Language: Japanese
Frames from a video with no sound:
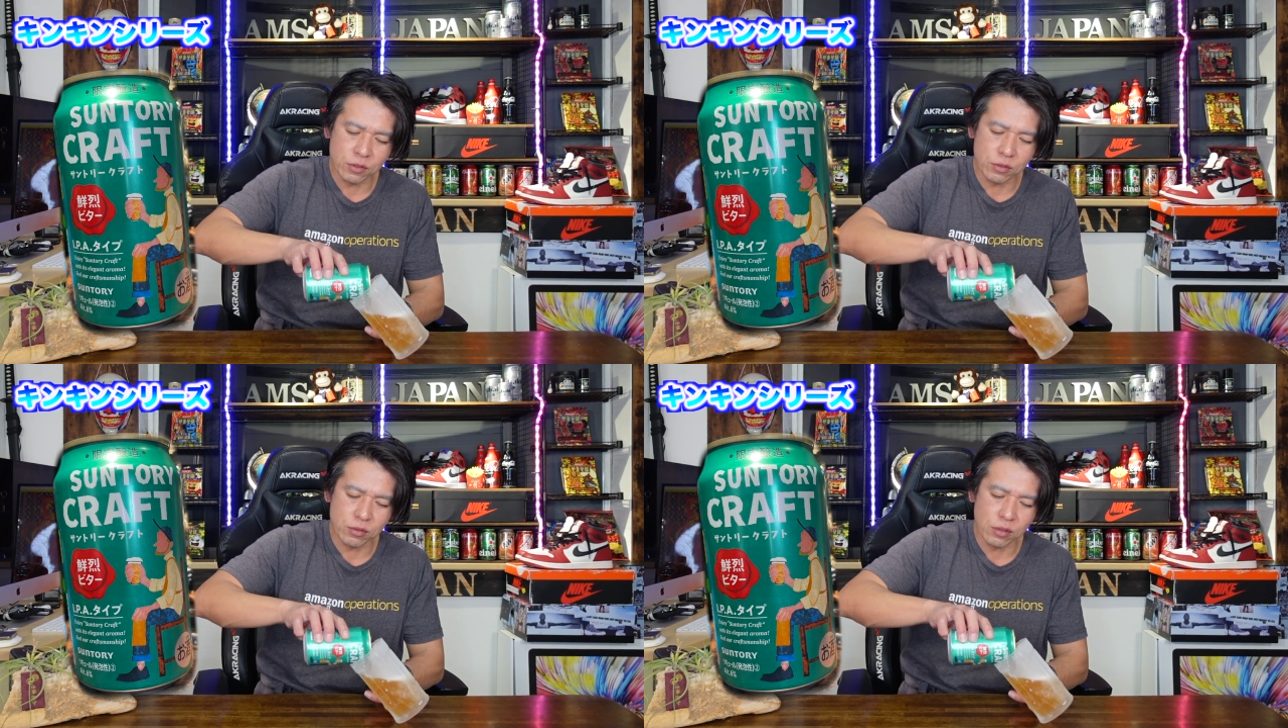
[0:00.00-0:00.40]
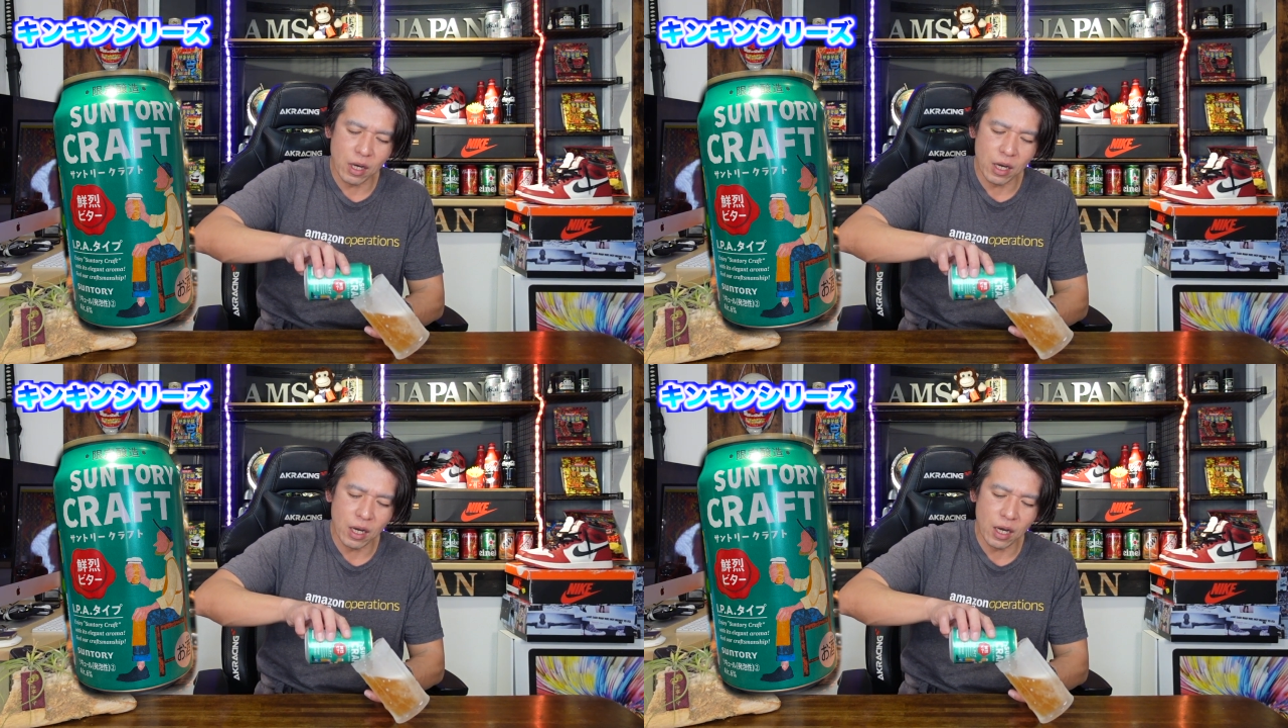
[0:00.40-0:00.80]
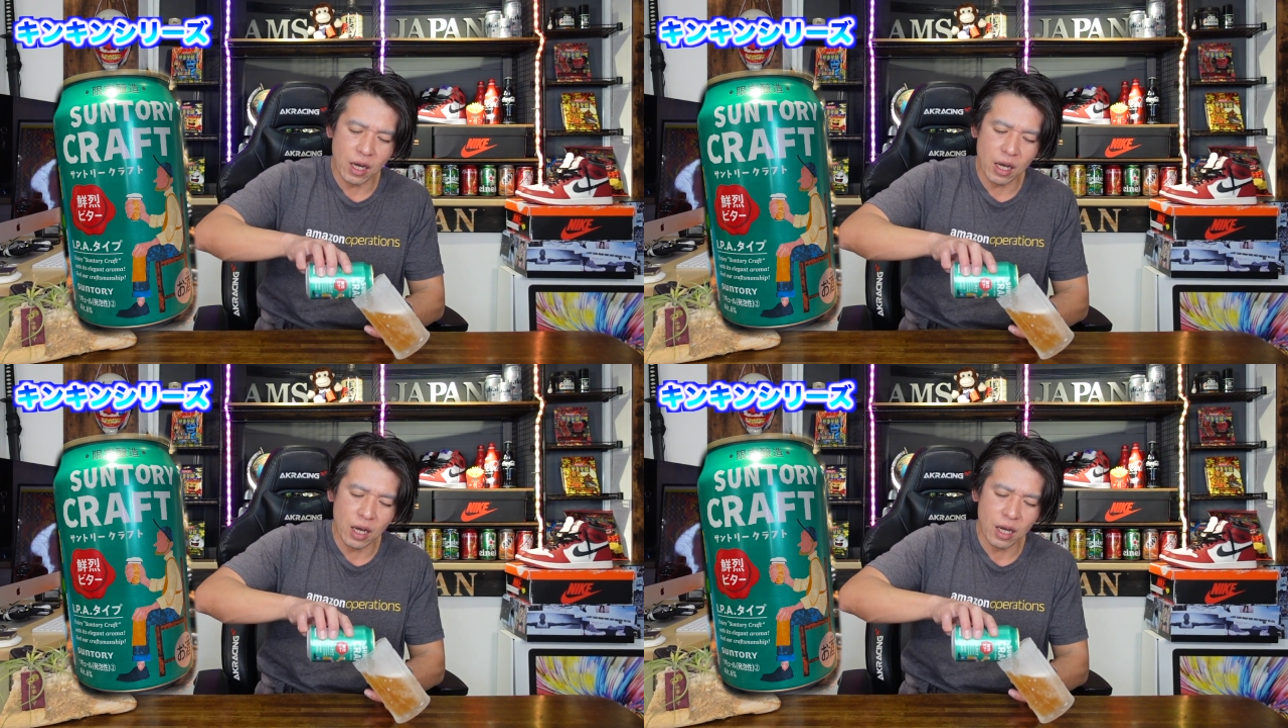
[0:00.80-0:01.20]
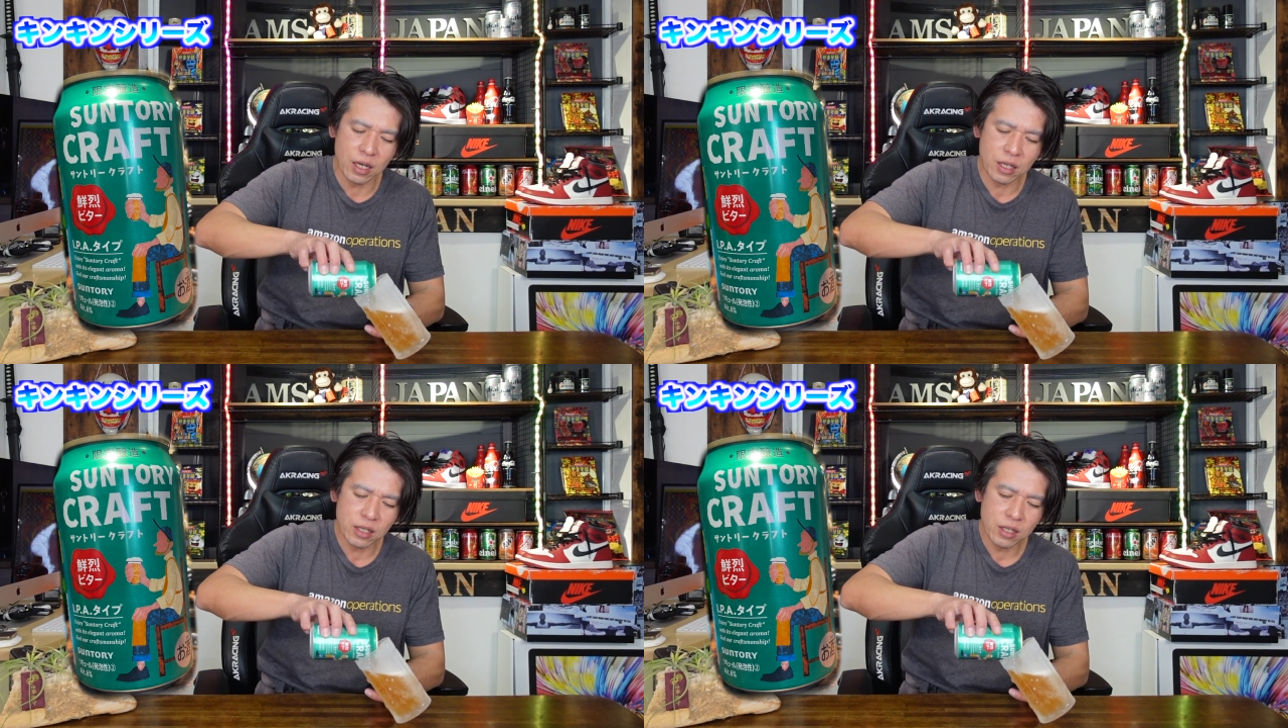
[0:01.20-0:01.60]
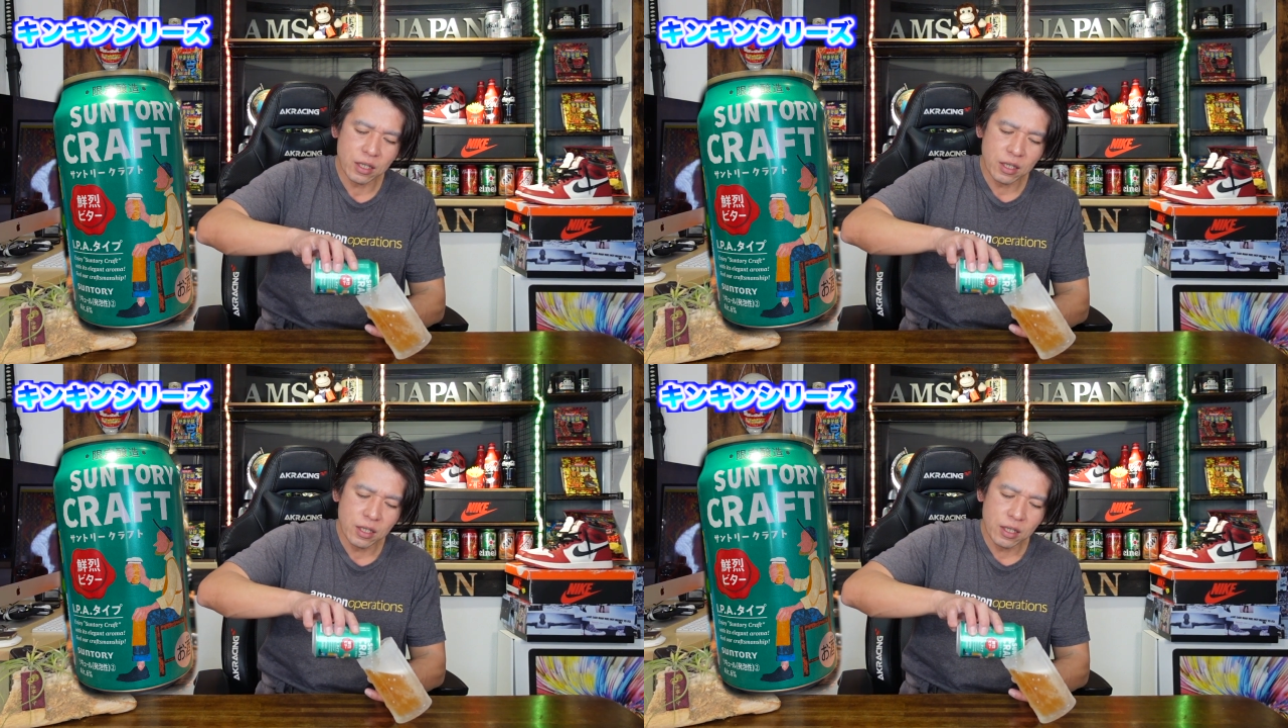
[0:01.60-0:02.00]
うわ
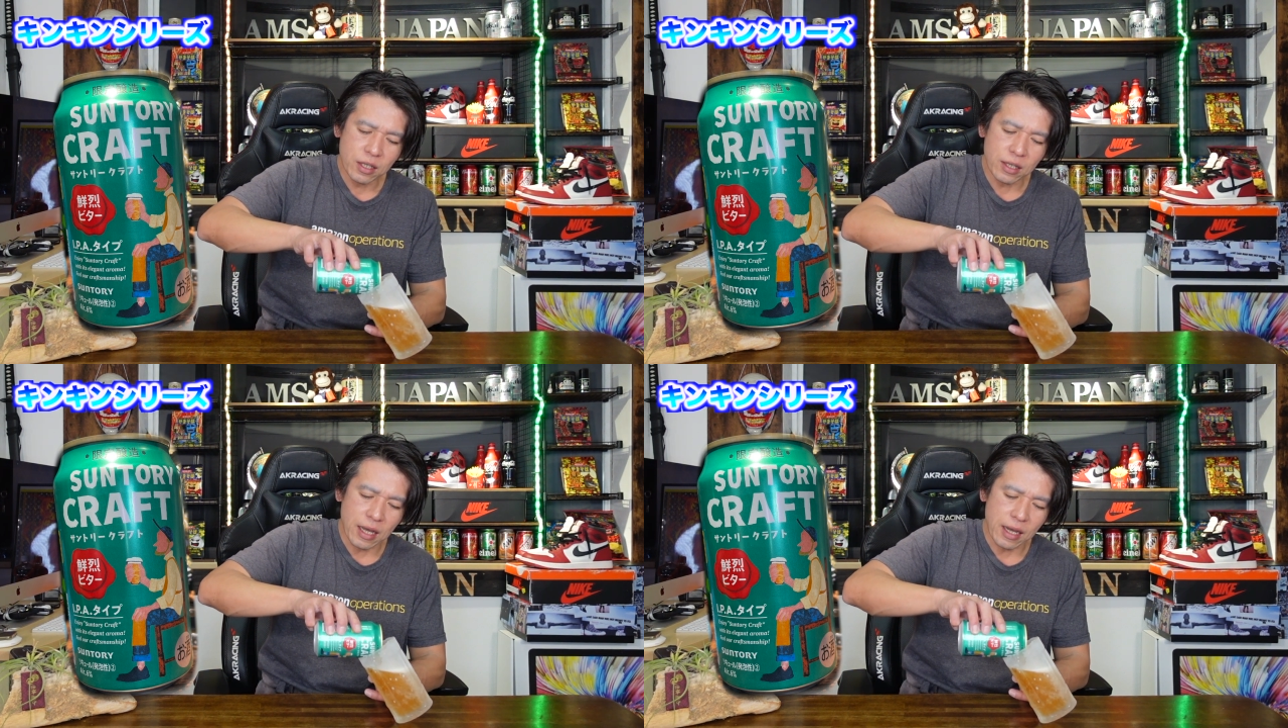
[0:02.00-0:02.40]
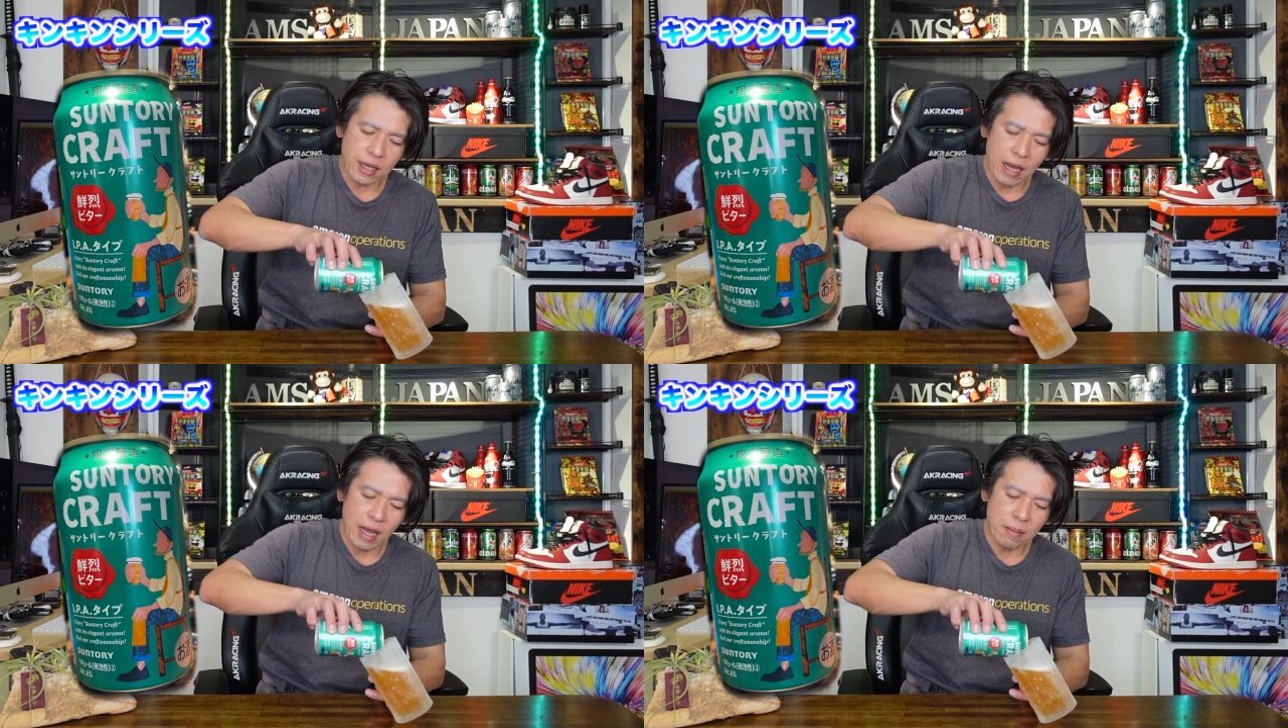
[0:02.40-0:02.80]
なんか